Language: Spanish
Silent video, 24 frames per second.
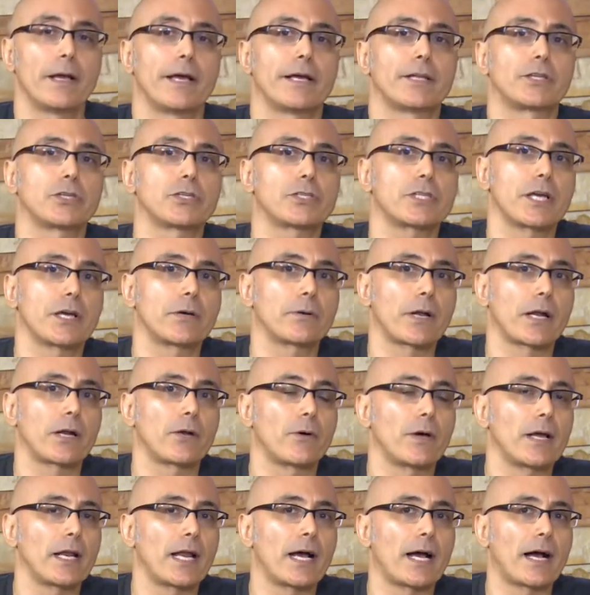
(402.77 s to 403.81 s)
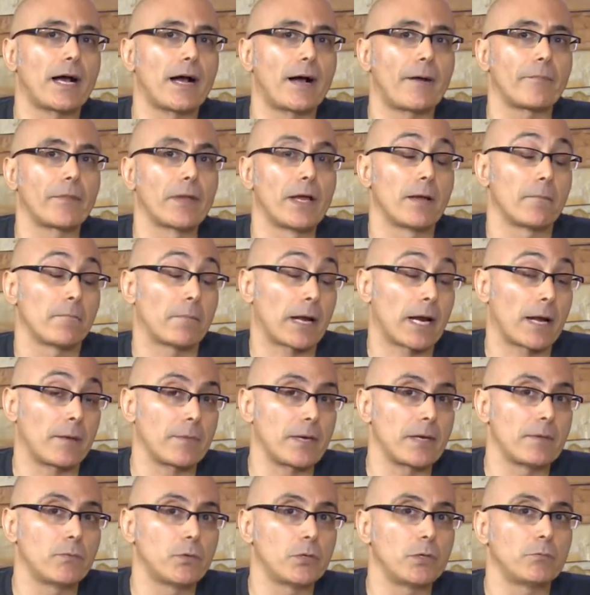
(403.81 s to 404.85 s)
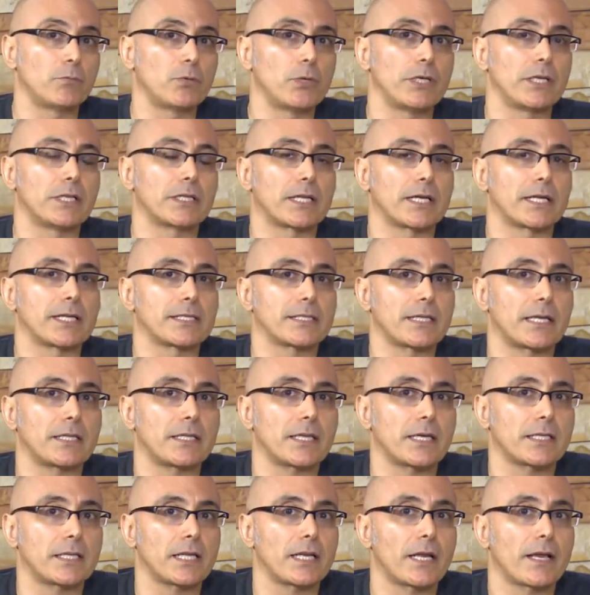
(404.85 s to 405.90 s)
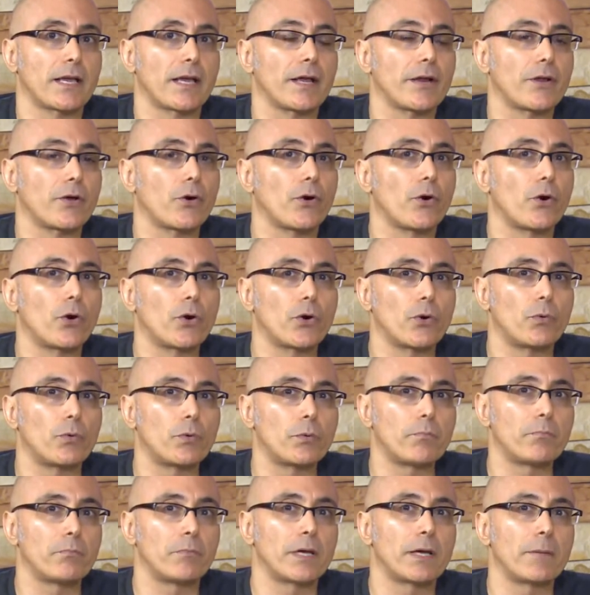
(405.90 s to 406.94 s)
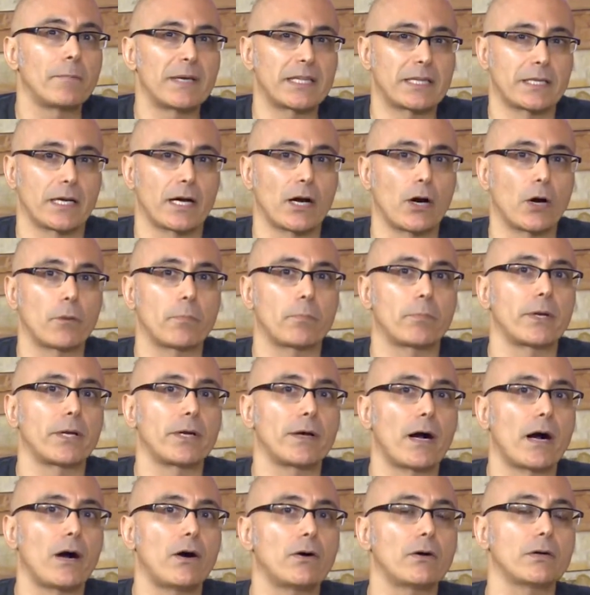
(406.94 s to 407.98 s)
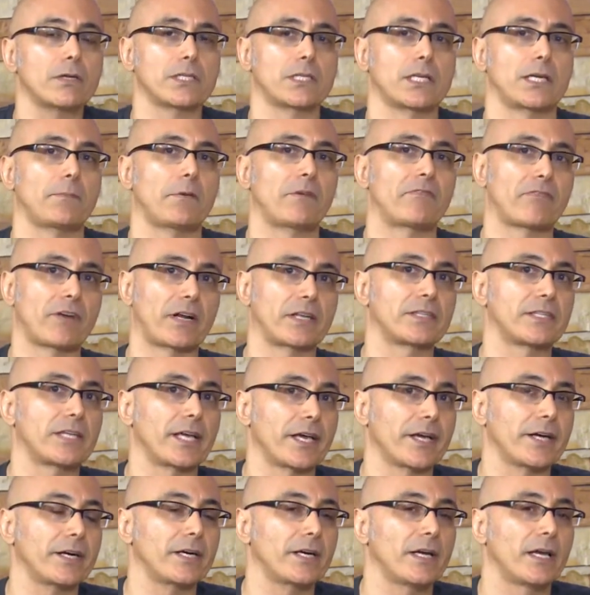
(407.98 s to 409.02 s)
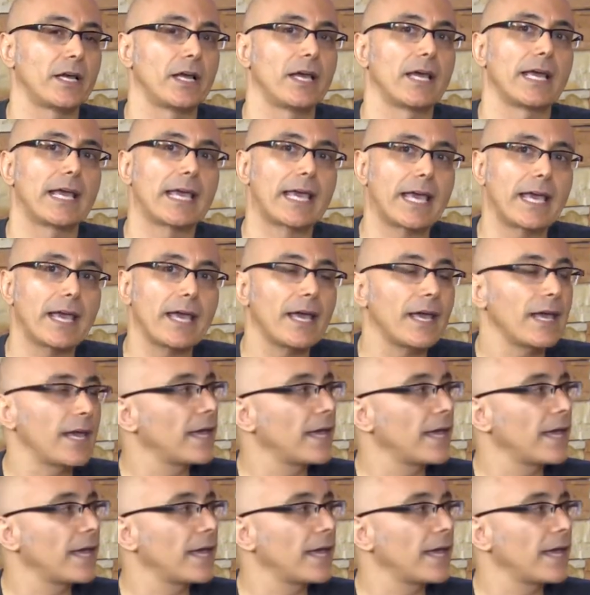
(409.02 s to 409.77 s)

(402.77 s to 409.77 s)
Entonces es una novela para mí muy, muy interesante que tiene que ver con un investigador privado que se llama Frank Decker, que